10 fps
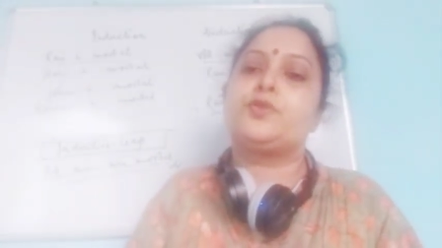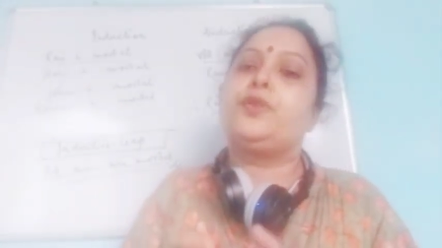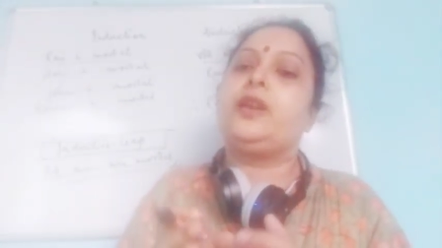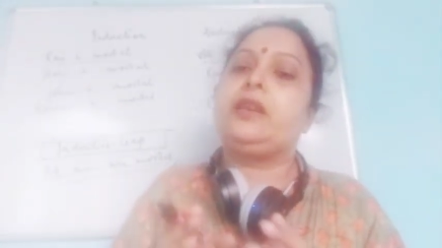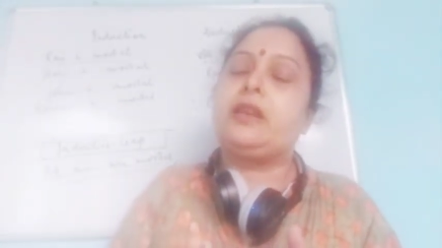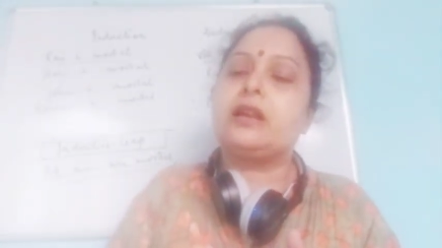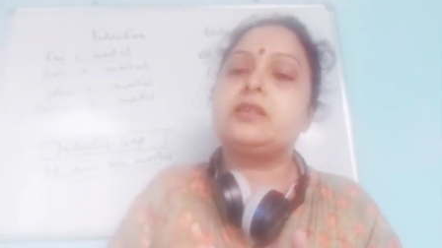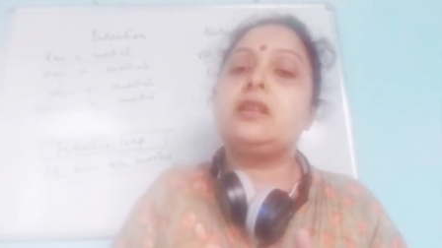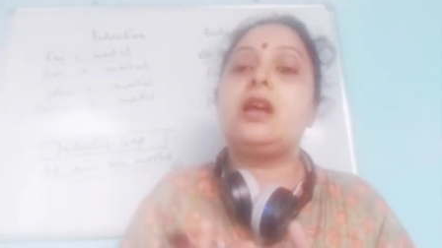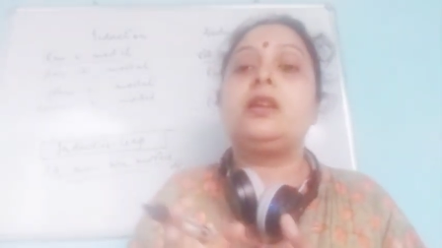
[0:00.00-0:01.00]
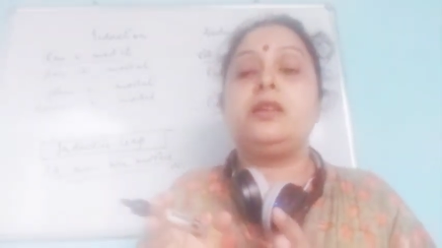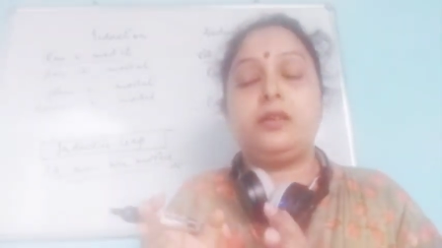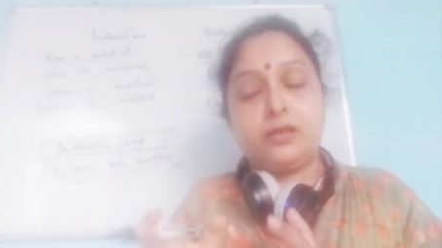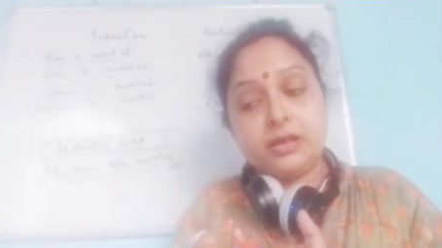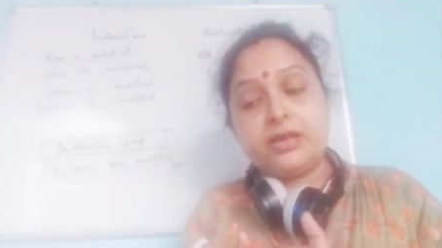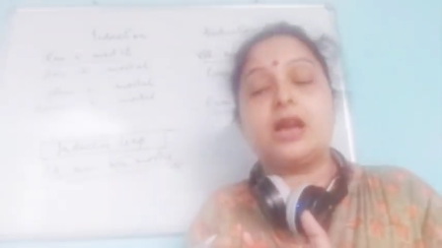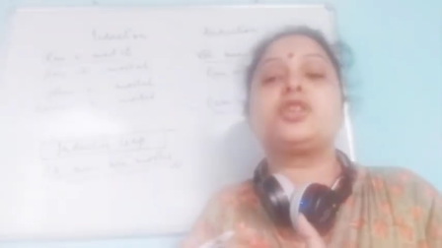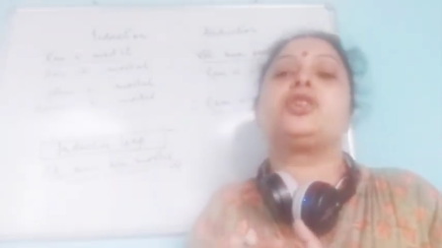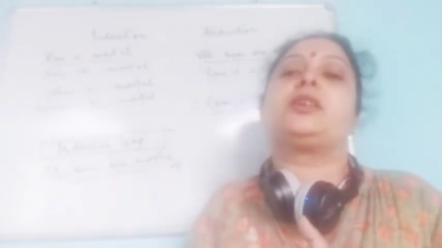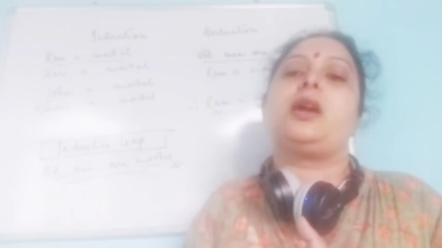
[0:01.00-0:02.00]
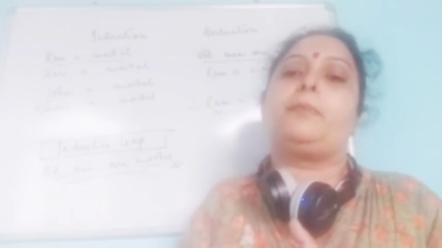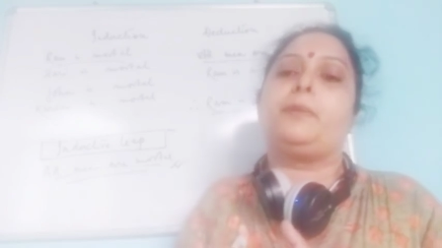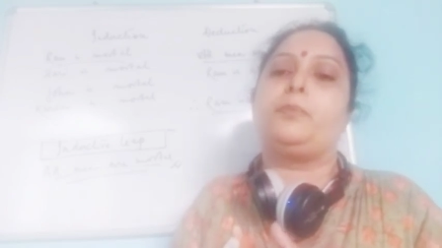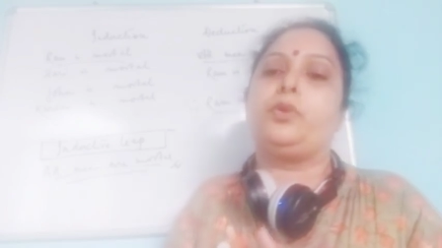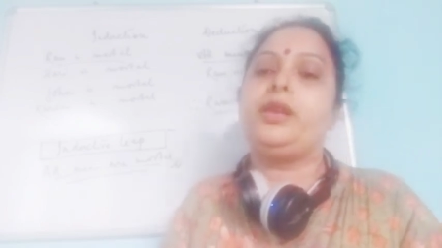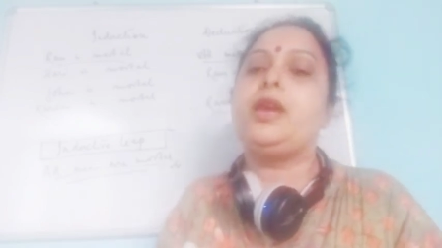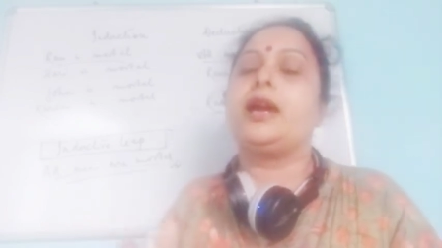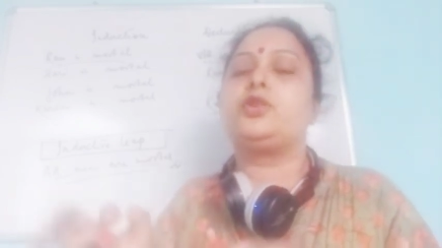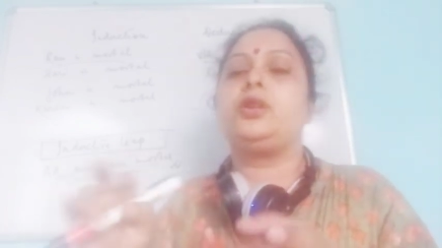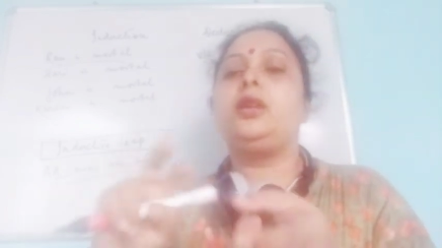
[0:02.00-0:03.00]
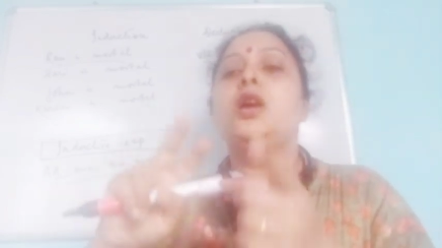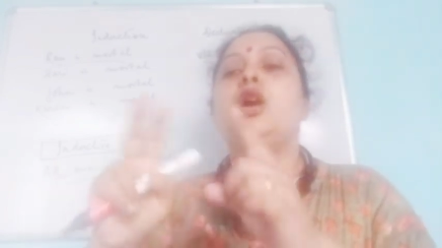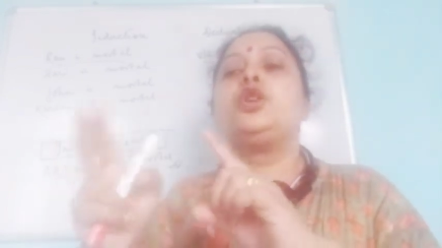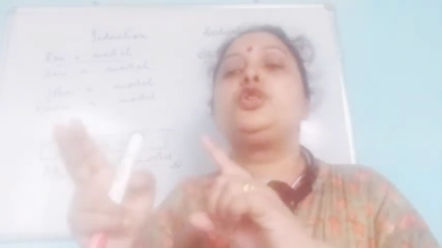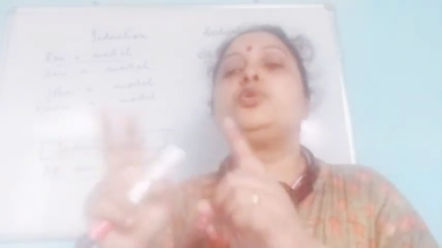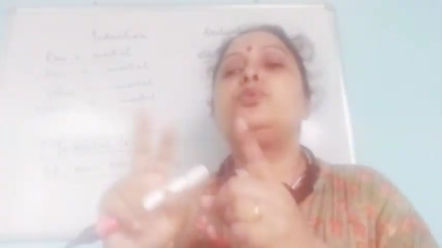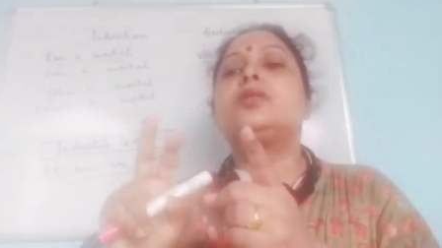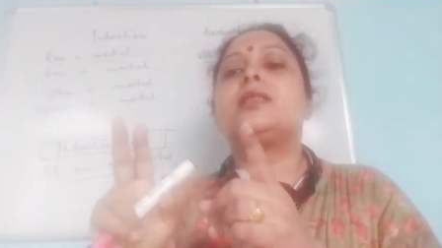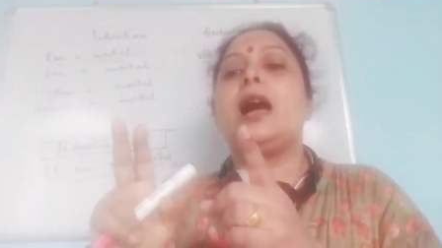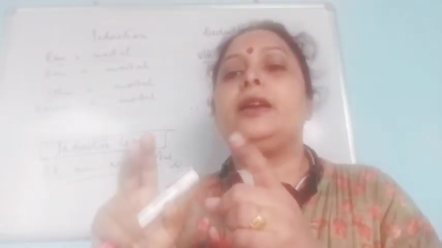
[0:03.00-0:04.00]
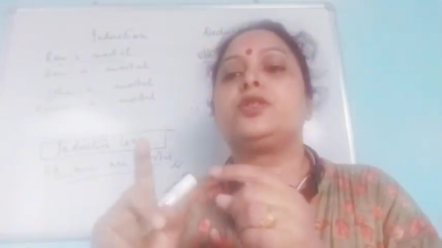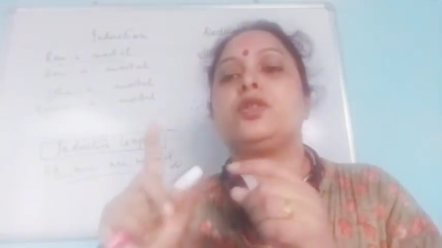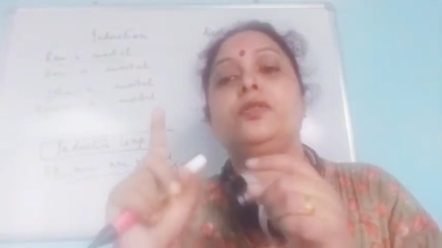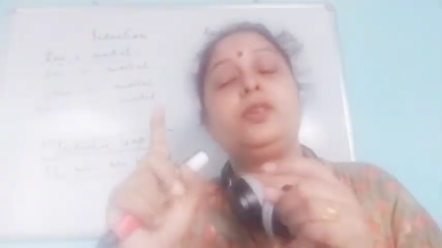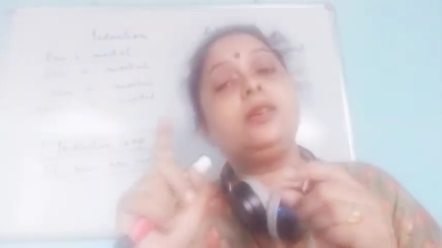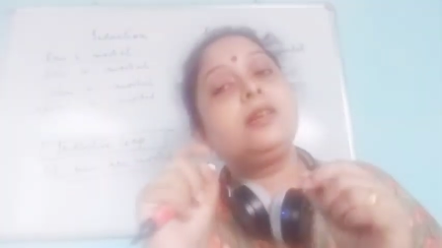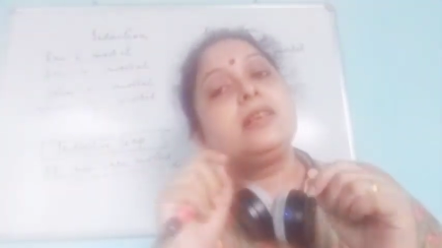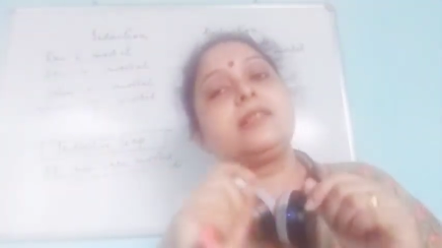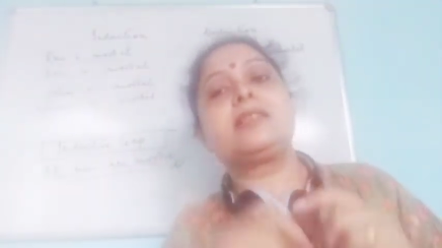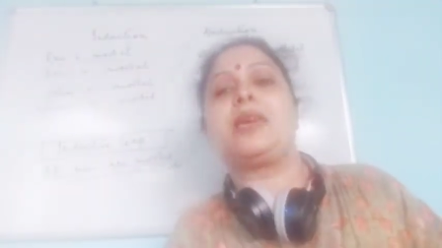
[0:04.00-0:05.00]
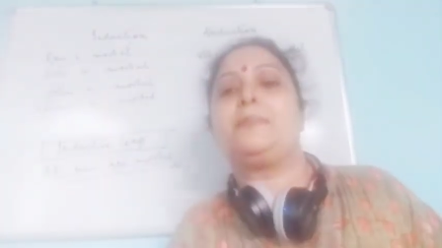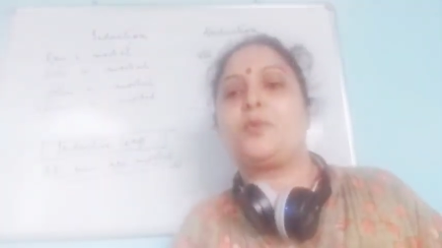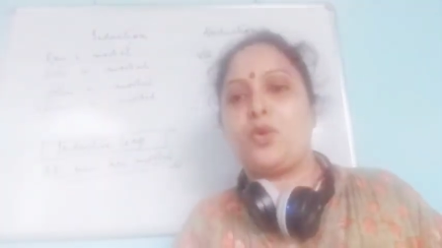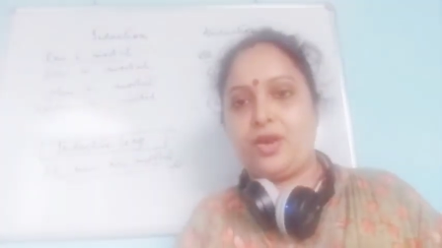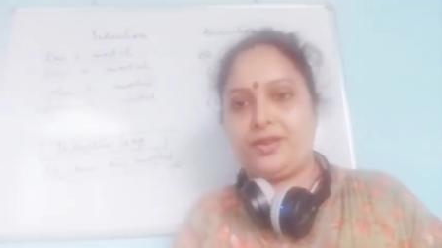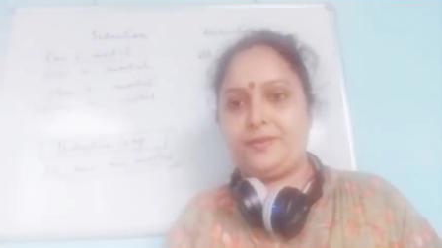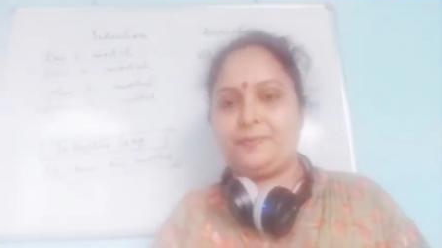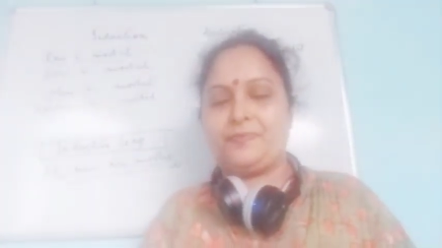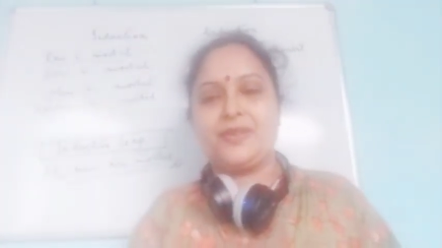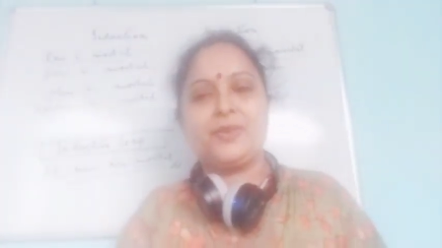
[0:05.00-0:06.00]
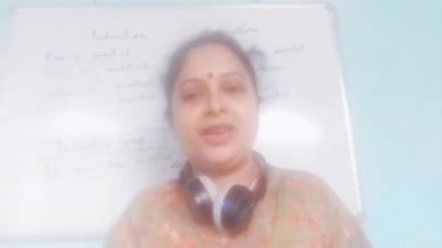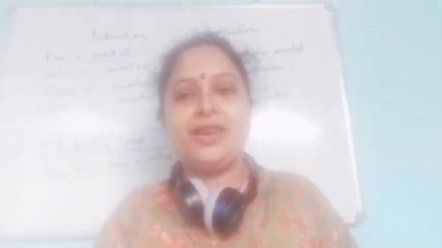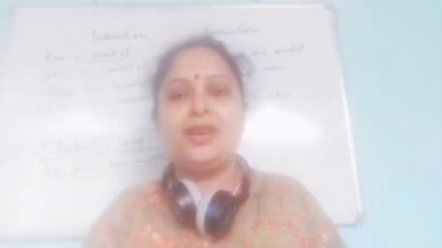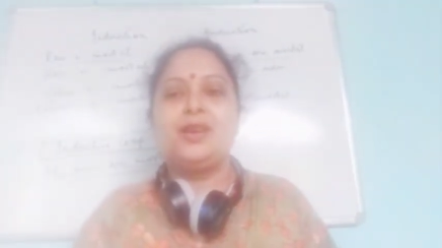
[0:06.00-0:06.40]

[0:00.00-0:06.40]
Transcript: সো ইন্ডাকশন আর ডিডাকশনকে আমরা বলি অ্যাকচুয়ালি টু সাইডস অফ দ্য সেম কয়েন ওকে